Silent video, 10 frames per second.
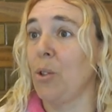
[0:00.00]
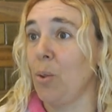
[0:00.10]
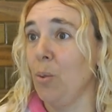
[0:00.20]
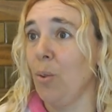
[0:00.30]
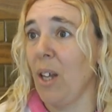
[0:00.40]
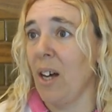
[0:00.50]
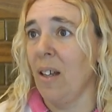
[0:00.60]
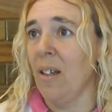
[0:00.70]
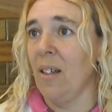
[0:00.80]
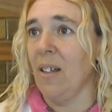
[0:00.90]
ayuda
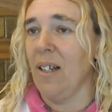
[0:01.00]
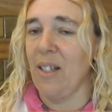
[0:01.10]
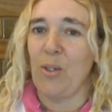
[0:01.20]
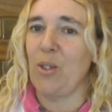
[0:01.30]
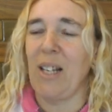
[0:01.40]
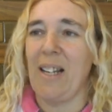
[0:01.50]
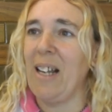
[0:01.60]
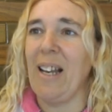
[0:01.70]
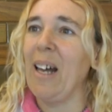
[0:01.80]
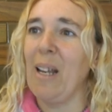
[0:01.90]
eso
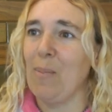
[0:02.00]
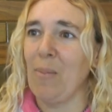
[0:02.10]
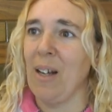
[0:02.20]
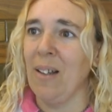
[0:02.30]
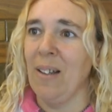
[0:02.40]
sana el alma,